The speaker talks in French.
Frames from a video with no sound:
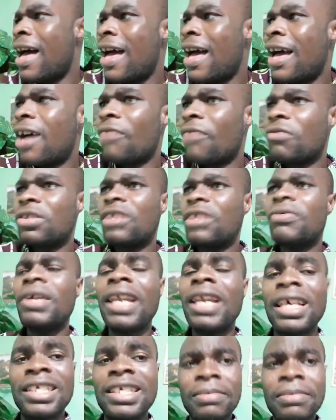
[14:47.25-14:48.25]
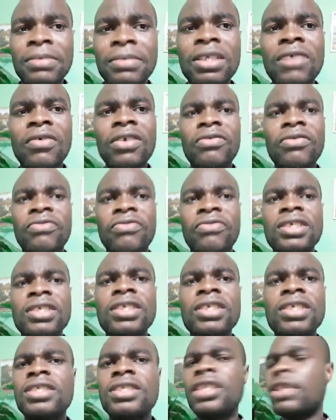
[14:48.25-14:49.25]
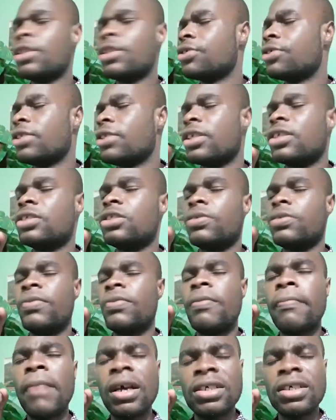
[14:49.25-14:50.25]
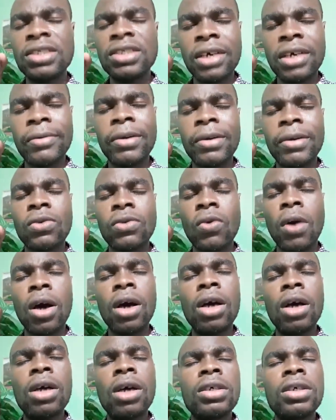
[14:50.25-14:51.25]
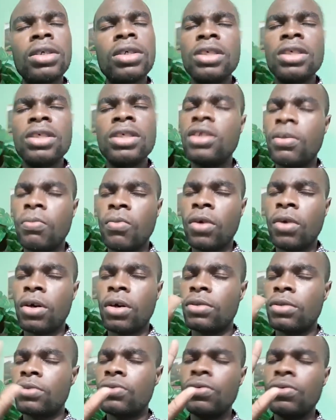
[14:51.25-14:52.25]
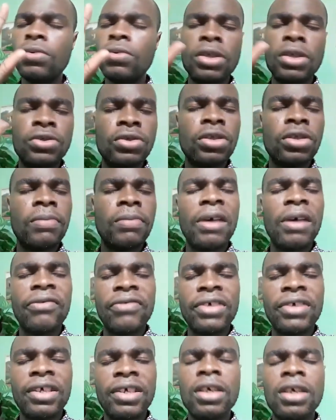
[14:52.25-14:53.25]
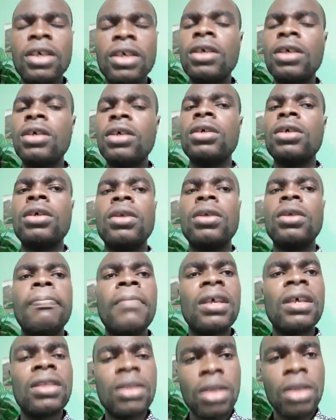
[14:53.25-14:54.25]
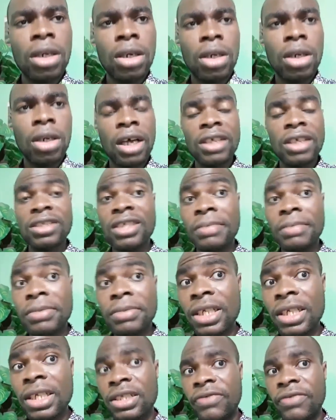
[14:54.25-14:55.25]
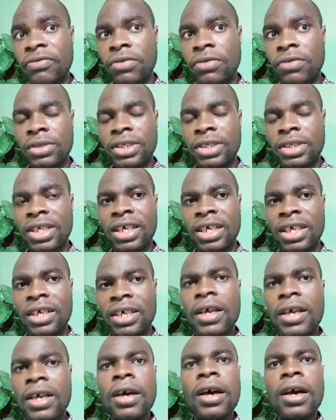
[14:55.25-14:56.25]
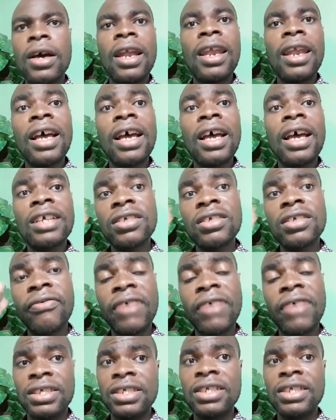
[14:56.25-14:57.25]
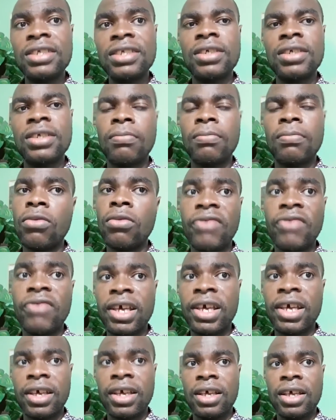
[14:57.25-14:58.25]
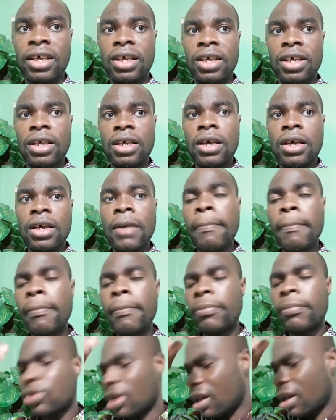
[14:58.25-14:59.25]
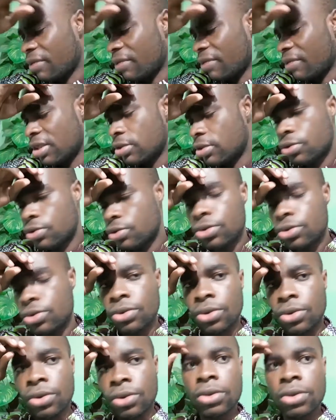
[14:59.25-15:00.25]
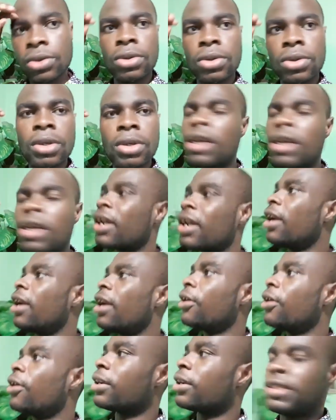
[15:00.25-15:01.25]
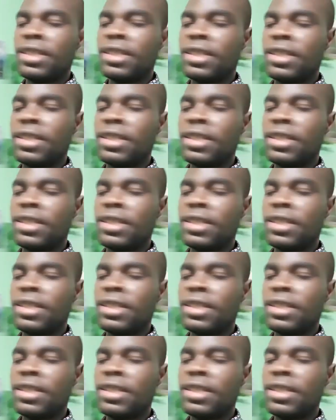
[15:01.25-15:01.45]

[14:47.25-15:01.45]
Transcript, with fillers: Vous devez l'accepter dans votre vie. Dites, Seigneur Jésus, que je veux marcher avec toi, guide-moi tous les jours de ma vie. Maintenant, acceptez les difficultés. L'argent facile, c'est mauvais. Travailler dur. Quelle heure est-il